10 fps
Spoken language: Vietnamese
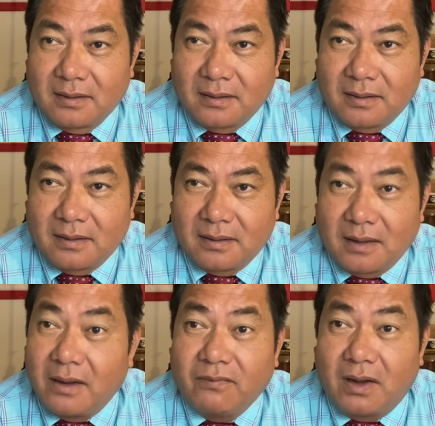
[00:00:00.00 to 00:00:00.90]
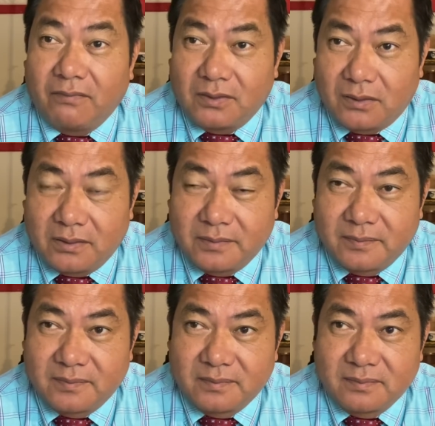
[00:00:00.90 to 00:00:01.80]
à, lỡn vỡn vậy thôi
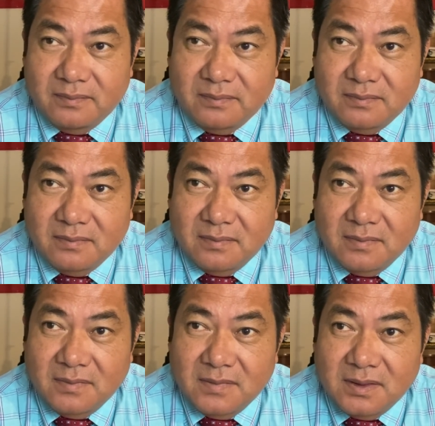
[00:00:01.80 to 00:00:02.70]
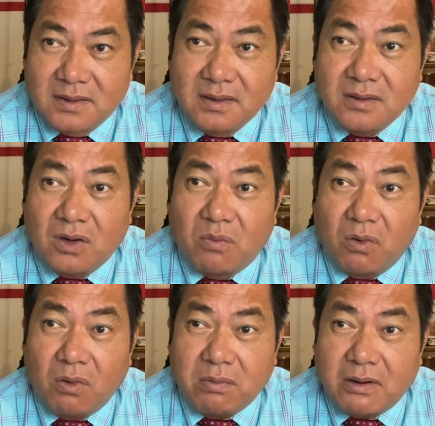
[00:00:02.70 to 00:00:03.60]
nhưng rồi
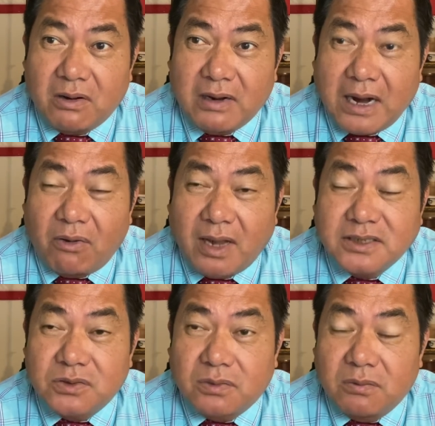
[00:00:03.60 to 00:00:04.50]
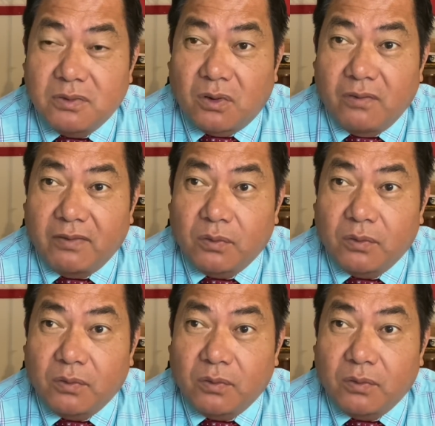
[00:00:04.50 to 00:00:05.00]
một lúc nào đó Đài Loan chịu không nổi và